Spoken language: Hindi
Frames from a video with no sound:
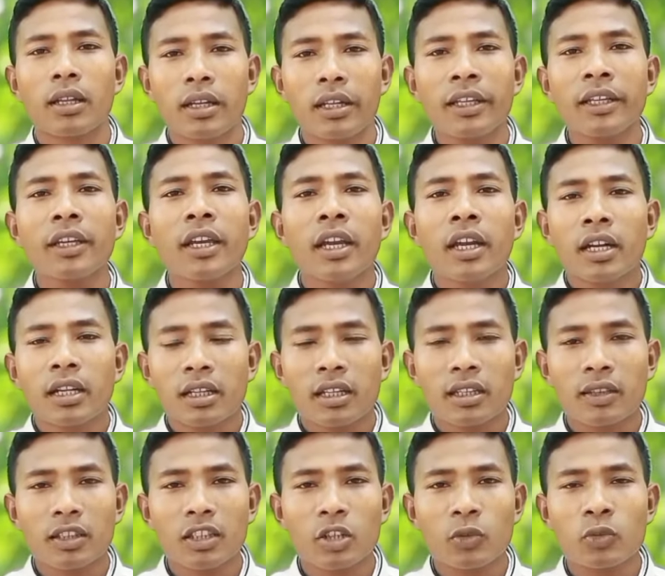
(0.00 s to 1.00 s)
लिंक
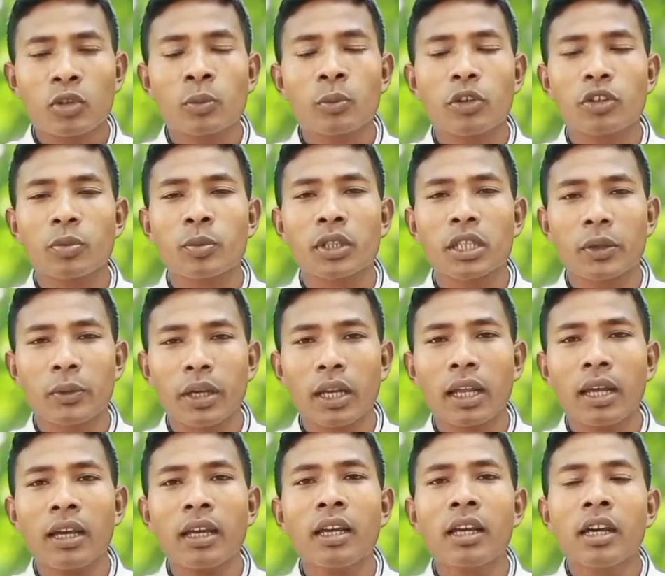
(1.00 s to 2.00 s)
डिस्क्रिप्शन बॉक्स में
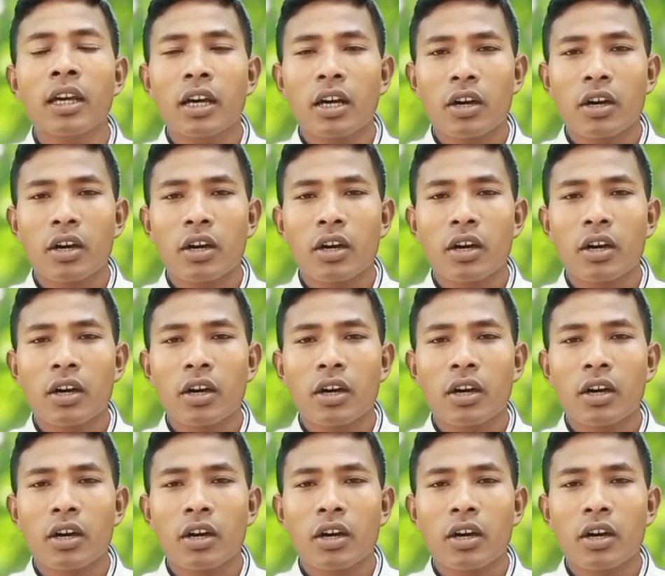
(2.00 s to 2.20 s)
देवाला है